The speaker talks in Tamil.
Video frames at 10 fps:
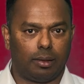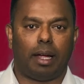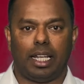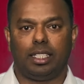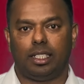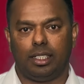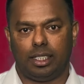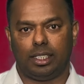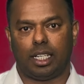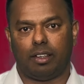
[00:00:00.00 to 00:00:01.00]
ஃபைனான்சியல்
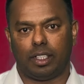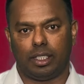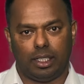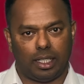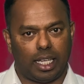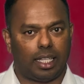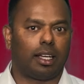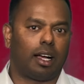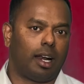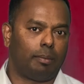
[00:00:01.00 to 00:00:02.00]
டிசிஷனை வந்து இந்த
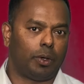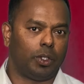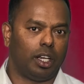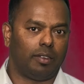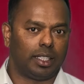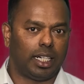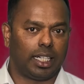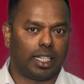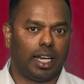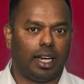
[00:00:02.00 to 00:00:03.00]
தேர்தல் காலப்பகுதியில் வந்து
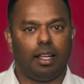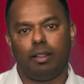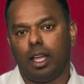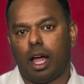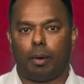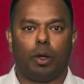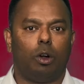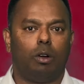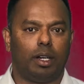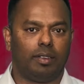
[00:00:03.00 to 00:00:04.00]
எடுக்கிறையில் அப்படியே
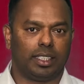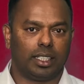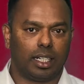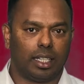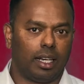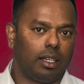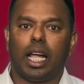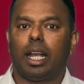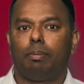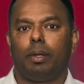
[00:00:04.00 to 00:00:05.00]
ஹோல்ட் பண்ணி வச்சிருக்கிறதா
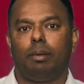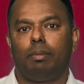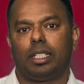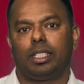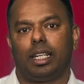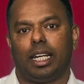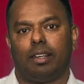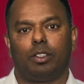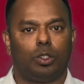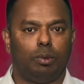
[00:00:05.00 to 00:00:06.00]
ஆனால் இன்ஃப்ளேஷன்
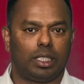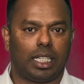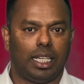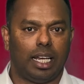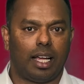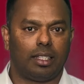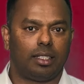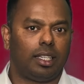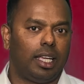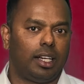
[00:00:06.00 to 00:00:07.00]
ரேட்டை வந்து ஒன்றுமே செய்ய
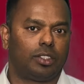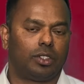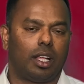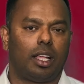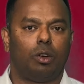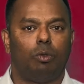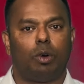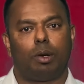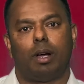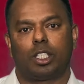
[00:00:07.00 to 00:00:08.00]
இல்லாது என்னென்னு சொன்னால் அதை
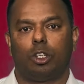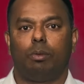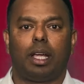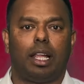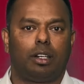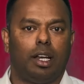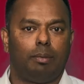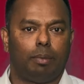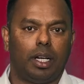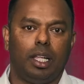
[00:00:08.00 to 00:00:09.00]
ஒவ்வொரு மாதமுமே
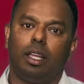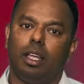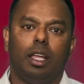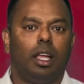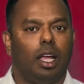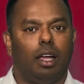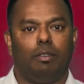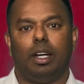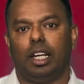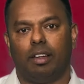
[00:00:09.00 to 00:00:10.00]
கல்குலேட் பண்ணி
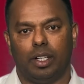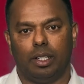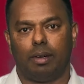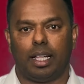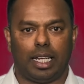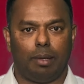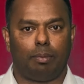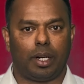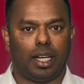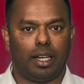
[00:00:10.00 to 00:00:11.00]
வெளியிட வேணும் அந்த
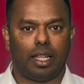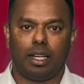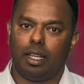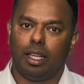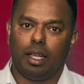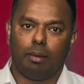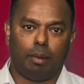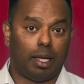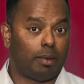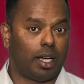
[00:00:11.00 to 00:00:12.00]
அடிப்படையில் தான்
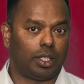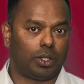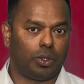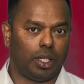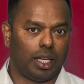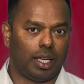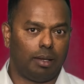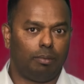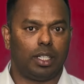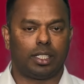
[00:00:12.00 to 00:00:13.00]
மே மாதத்துக்குரிய
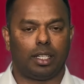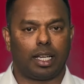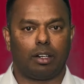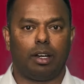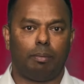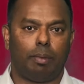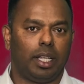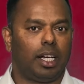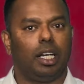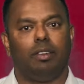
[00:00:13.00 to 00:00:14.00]
இன்ஃப்ளேஷனை கல்குலேட்
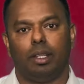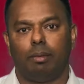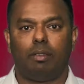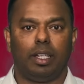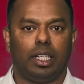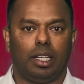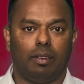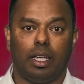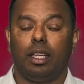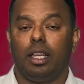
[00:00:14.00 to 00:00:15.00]
பண்ணி ரெண்டு விதமாக
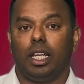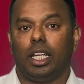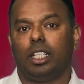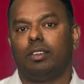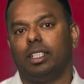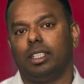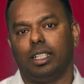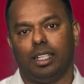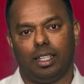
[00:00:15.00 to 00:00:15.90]
வெளியிட்டவை இது வந்து